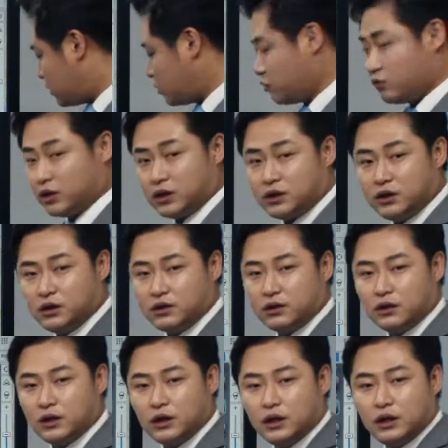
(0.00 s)
경우에는
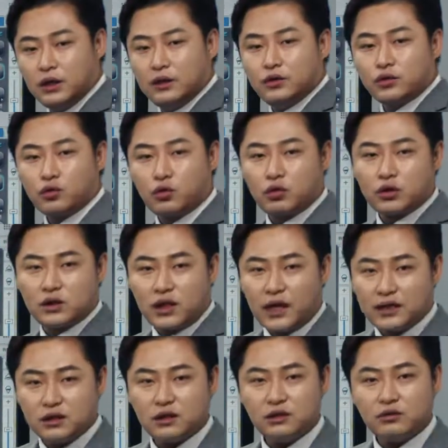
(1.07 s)

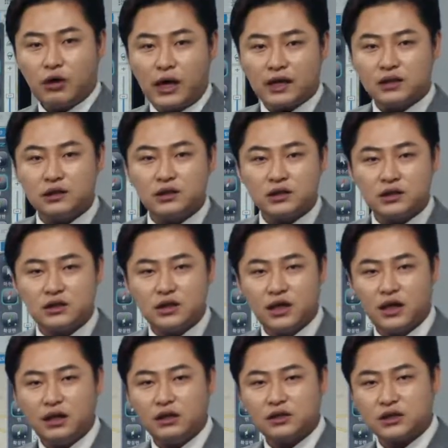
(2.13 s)
대전
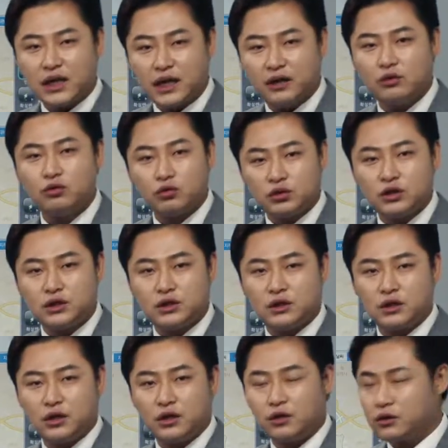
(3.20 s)
광역시의 자연 녹지
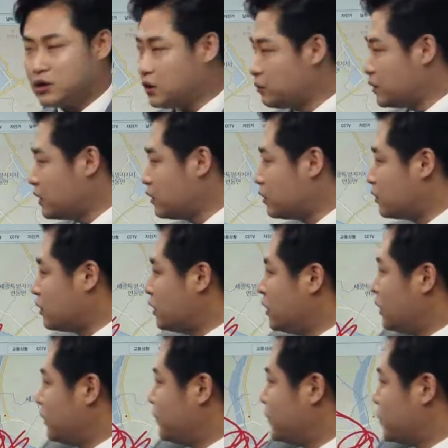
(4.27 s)
지역이에요. 그러면
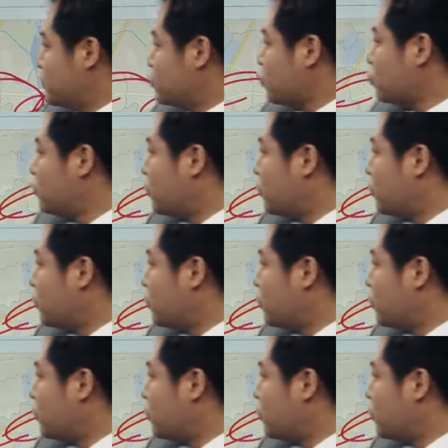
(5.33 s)
조금